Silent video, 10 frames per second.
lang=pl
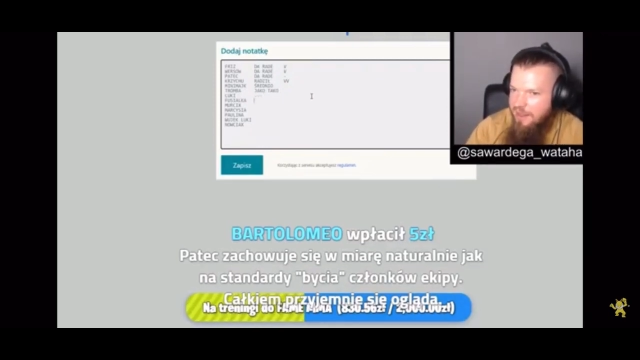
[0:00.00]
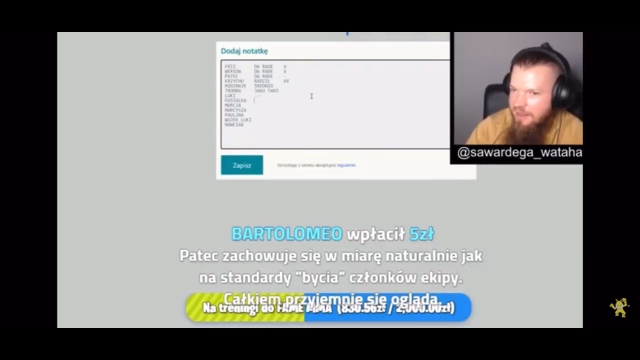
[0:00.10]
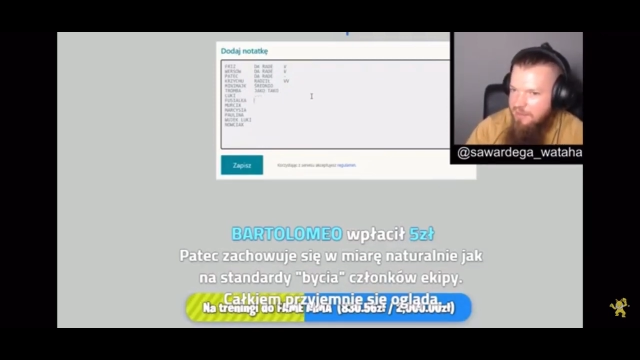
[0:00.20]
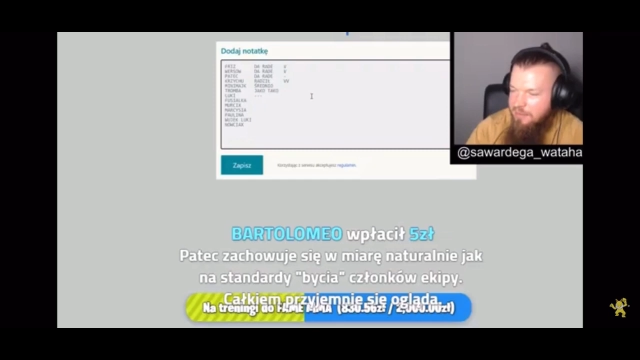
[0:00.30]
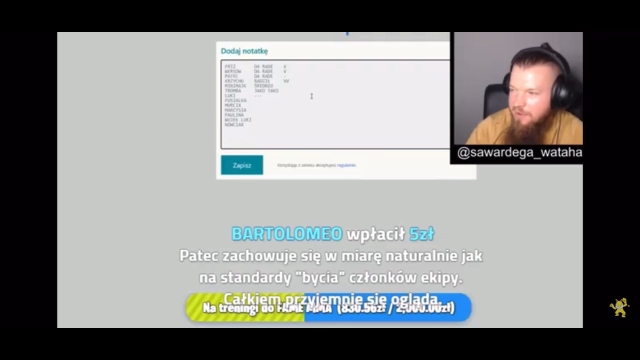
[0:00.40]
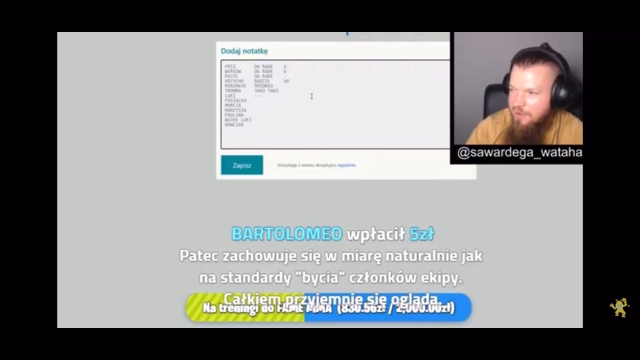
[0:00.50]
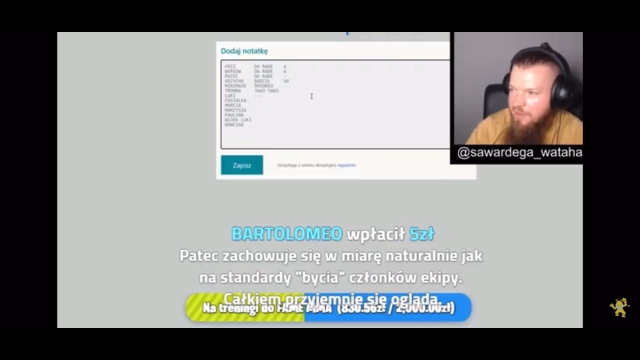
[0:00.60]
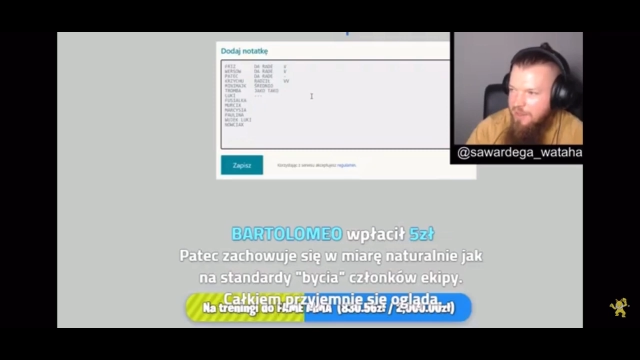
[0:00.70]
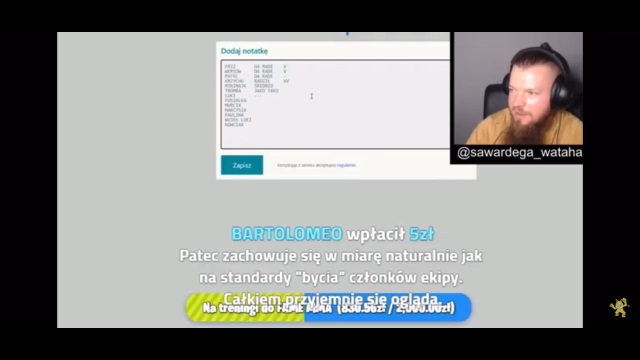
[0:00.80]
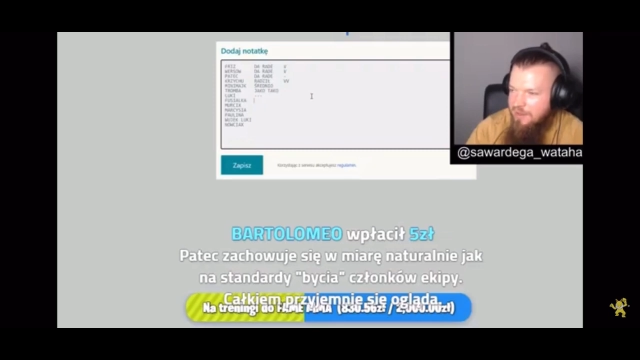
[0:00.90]
E, bo
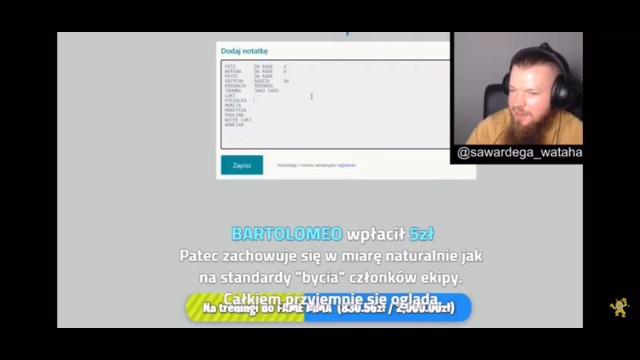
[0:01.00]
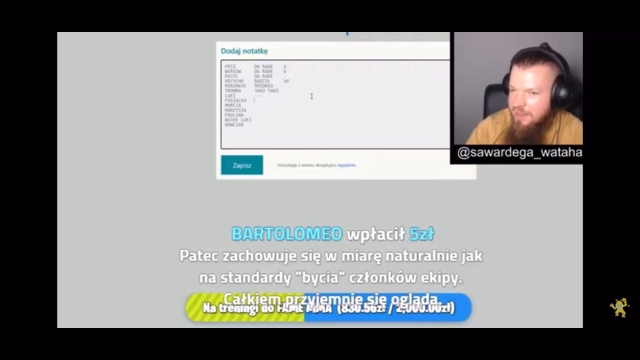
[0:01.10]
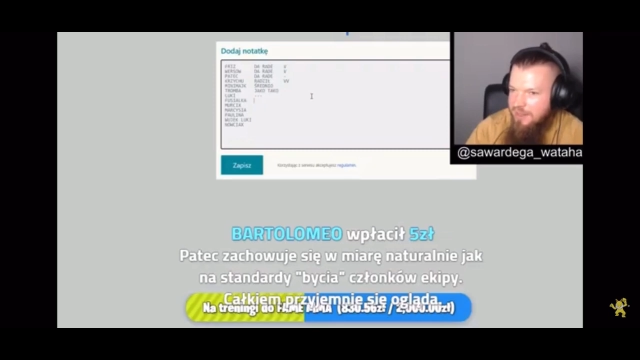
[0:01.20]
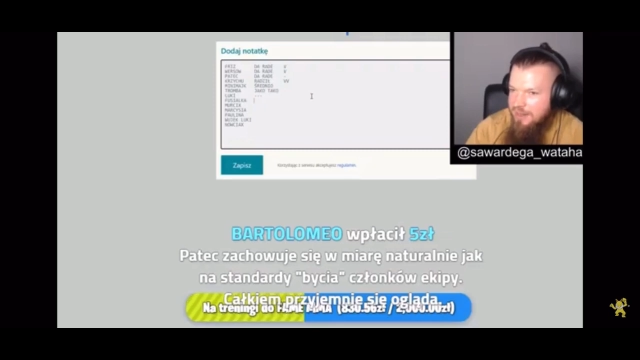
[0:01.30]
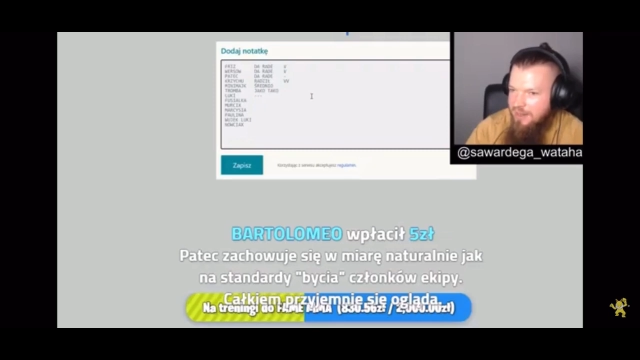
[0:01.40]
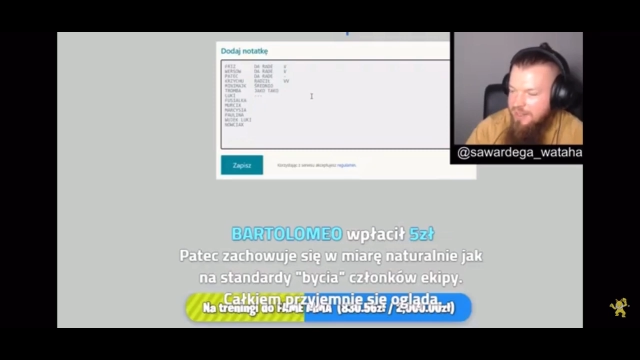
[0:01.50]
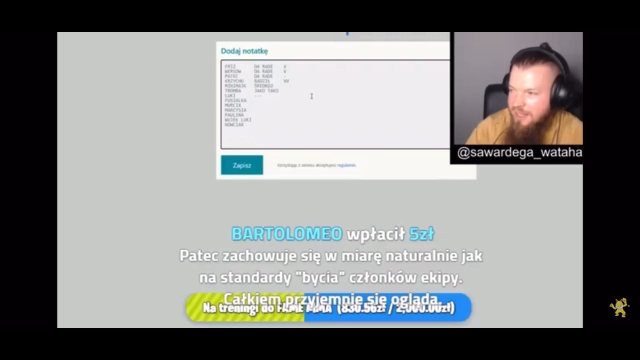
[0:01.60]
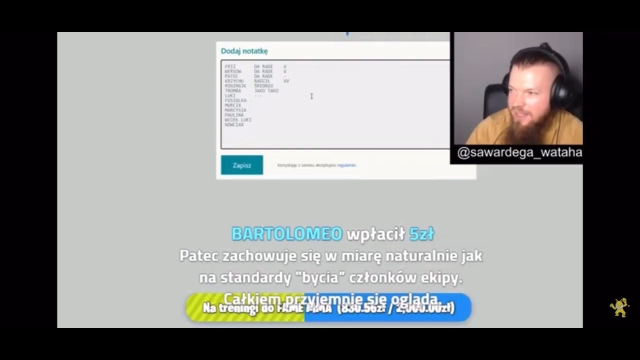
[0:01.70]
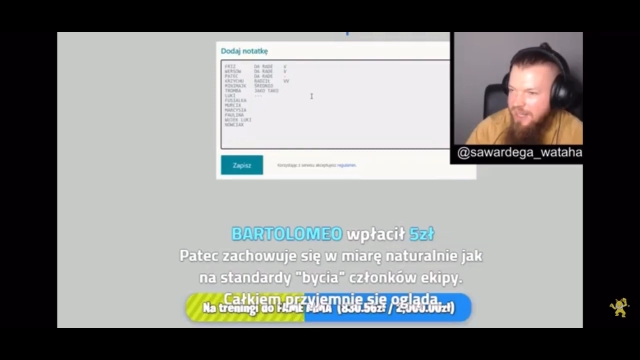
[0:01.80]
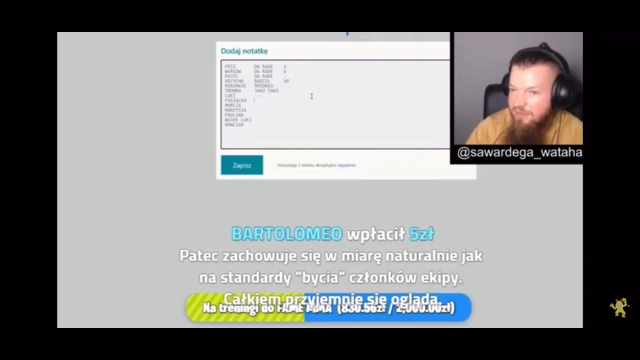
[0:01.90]
ona te gry i
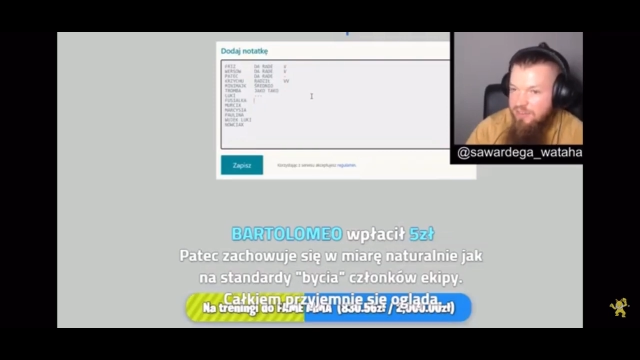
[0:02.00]
tak dalej,